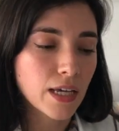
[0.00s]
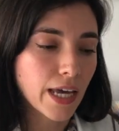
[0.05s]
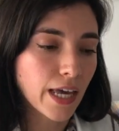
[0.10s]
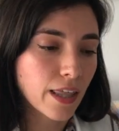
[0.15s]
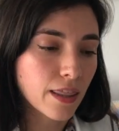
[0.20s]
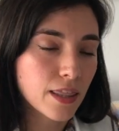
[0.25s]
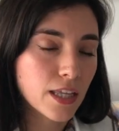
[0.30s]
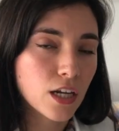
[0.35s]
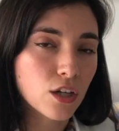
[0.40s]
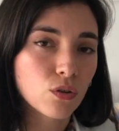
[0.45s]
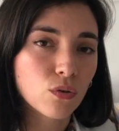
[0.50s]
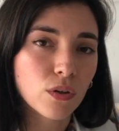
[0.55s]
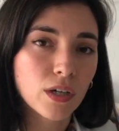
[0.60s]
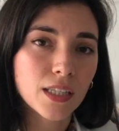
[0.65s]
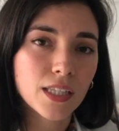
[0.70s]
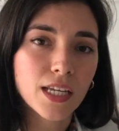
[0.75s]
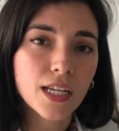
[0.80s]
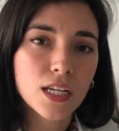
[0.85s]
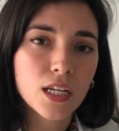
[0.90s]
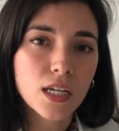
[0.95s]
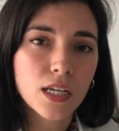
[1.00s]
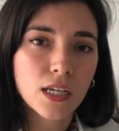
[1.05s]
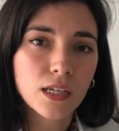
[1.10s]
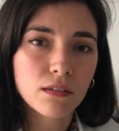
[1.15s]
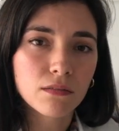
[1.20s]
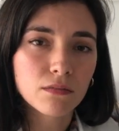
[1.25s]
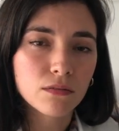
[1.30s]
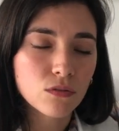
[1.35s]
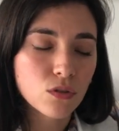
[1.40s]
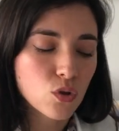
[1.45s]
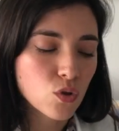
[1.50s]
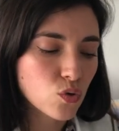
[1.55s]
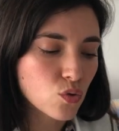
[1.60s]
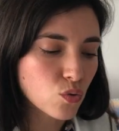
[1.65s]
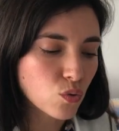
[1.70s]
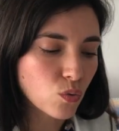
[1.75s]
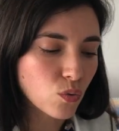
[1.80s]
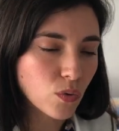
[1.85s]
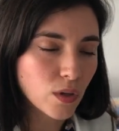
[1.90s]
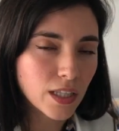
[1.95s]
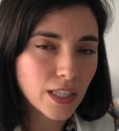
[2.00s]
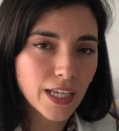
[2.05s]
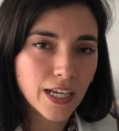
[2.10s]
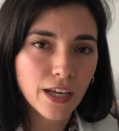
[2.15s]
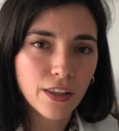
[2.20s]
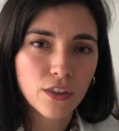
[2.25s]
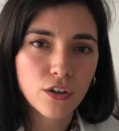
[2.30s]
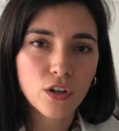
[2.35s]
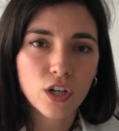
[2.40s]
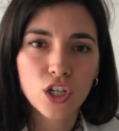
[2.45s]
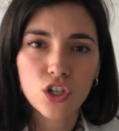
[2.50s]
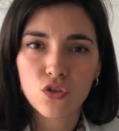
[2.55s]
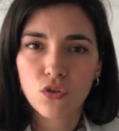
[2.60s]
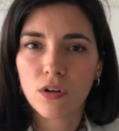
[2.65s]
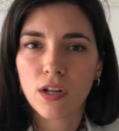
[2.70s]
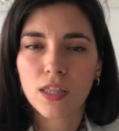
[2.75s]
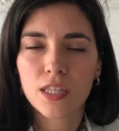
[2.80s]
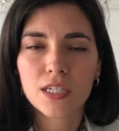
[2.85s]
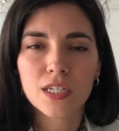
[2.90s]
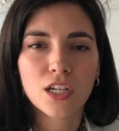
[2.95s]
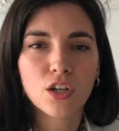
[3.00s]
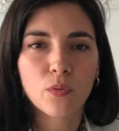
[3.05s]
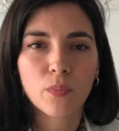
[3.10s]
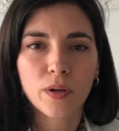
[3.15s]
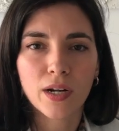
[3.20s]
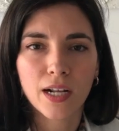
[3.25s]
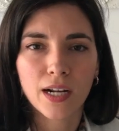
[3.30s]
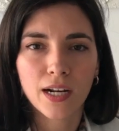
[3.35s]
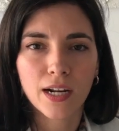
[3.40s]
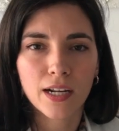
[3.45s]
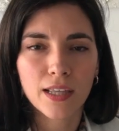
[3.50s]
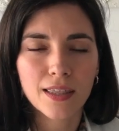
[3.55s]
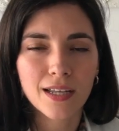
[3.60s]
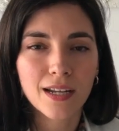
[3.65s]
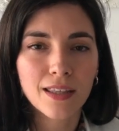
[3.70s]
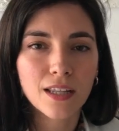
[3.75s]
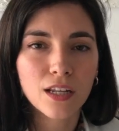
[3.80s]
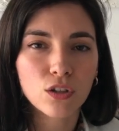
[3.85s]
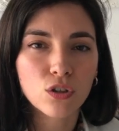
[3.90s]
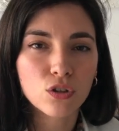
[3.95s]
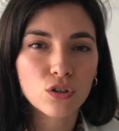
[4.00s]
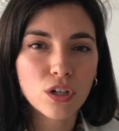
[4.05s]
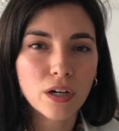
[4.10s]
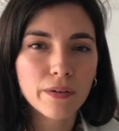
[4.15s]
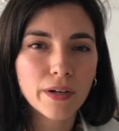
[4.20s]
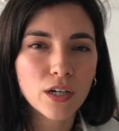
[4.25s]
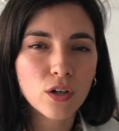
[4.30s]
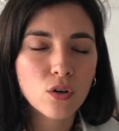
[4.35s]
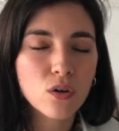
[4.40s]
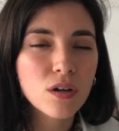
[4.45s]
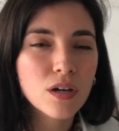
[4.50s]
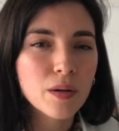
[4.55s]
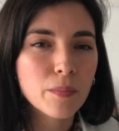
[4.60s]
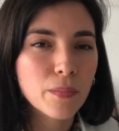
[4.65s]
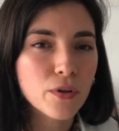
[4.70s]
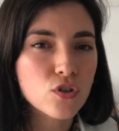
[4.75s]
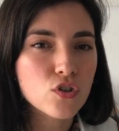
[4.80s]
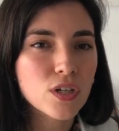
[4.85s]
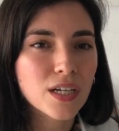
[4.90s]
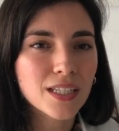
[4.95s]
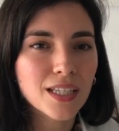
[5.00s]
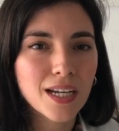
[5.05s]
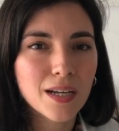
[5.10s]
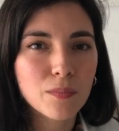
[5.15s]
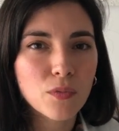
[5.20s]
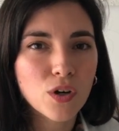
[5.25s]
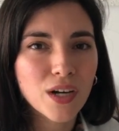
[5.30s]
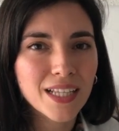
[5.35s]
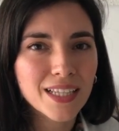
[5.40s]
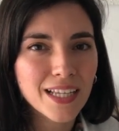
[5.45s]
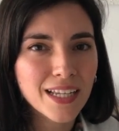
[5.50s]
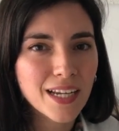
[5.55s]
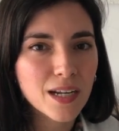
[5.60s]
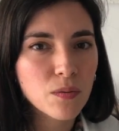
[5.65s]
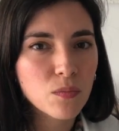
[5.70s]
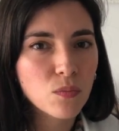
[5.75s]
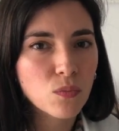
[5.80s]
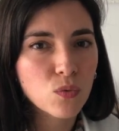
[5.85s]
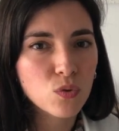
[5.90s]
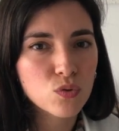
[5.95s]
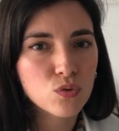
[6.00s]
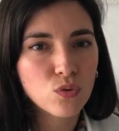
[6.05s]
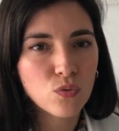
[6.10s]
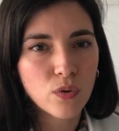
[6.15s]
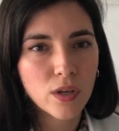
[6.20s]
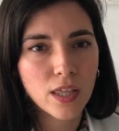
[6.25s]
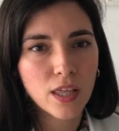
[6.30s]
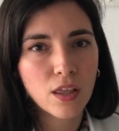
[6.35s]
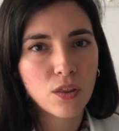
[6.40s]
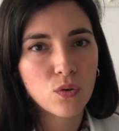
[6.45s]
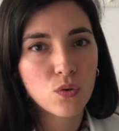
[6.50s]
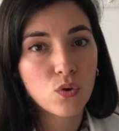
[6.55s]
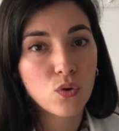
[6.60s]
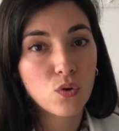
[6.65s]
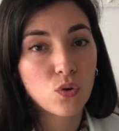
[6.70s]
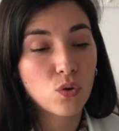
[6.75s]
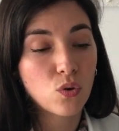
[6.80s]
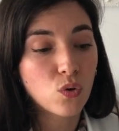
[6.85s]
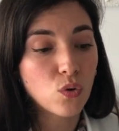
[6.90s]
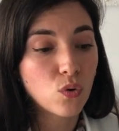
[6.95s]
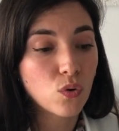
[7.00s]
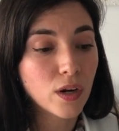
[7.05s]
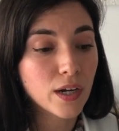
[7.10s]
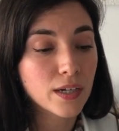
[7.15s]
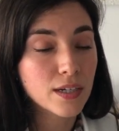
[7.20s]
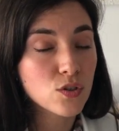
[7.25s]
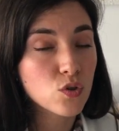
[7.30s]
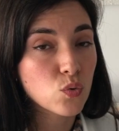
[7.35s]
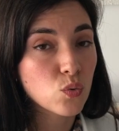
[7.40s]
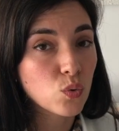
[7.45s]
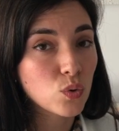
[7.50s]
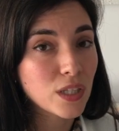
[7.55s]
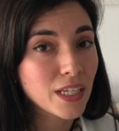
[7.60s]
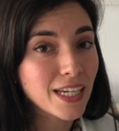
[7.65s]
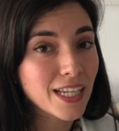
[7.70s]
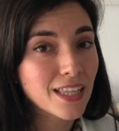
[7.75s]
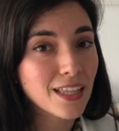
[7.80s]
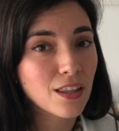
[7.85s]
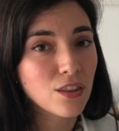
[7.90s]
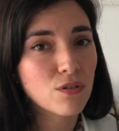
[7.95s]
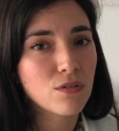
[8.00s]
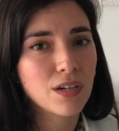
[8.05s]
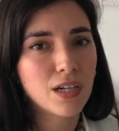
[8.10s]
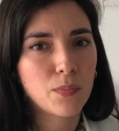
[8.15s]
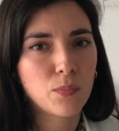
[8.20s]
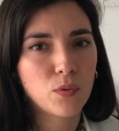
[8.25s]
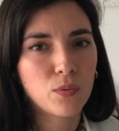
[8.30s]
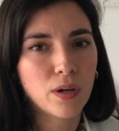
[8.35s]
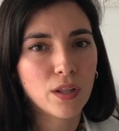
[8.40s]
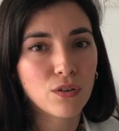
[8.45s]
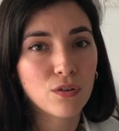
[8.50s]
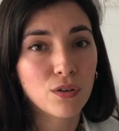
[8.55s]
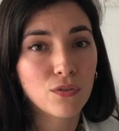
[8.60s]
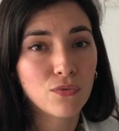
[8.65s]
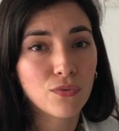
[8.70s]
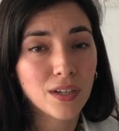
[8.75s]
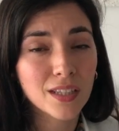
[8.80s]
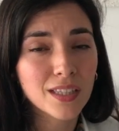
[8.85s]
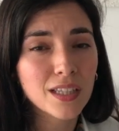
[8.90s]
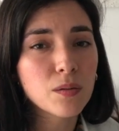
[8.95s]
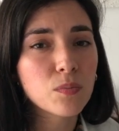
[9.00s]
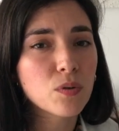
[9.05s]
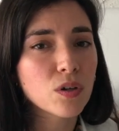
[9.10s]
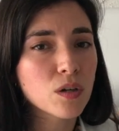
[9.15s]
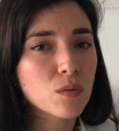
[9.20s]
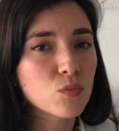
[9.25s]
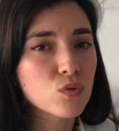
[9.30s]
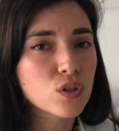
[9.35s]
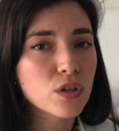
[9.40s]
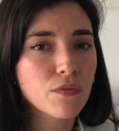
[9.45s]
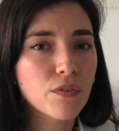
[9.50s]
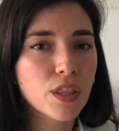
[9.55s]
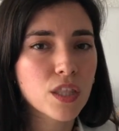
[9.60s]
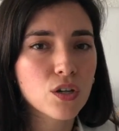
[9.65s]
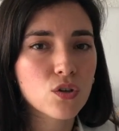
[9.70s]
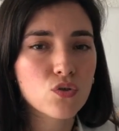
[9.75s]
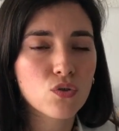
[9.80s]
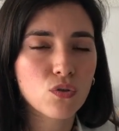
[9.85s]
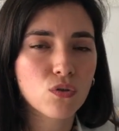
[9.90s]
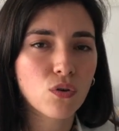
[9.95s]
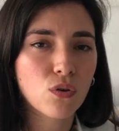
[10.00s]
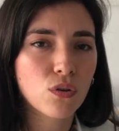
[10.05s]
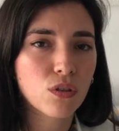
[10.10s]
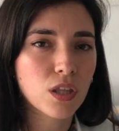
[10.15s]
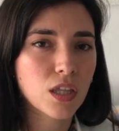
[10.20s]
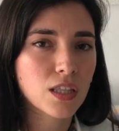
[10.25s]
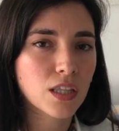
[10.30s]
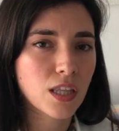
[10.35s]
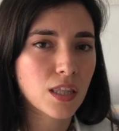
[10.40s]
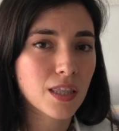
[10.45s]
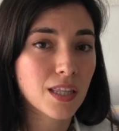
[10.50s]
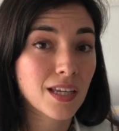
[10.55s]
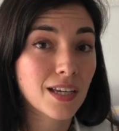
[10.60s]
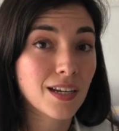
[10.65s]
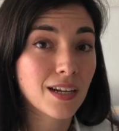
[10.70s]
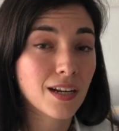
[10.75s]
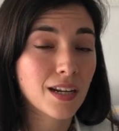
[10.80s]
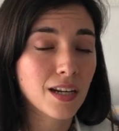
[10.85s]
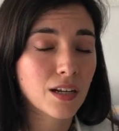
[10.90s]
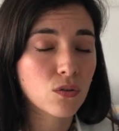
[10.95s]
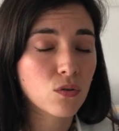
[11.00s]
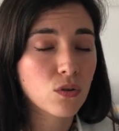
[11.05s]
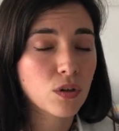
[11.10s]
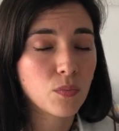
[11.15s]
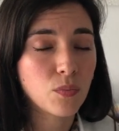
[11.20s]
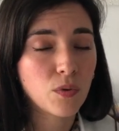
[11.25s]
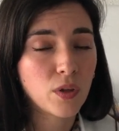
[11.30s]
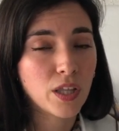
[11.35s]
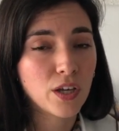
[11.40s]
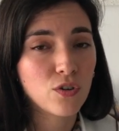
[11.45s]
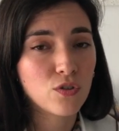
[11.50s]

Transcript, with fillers: Es cierto que tienen sus indicaciones y son necesarios para realizar ciertos trabajos, pero sí que tenemos que tener mucho cuidado con su utilización en la población infantil, porque muchas veces no son conscientes del riesgo que puede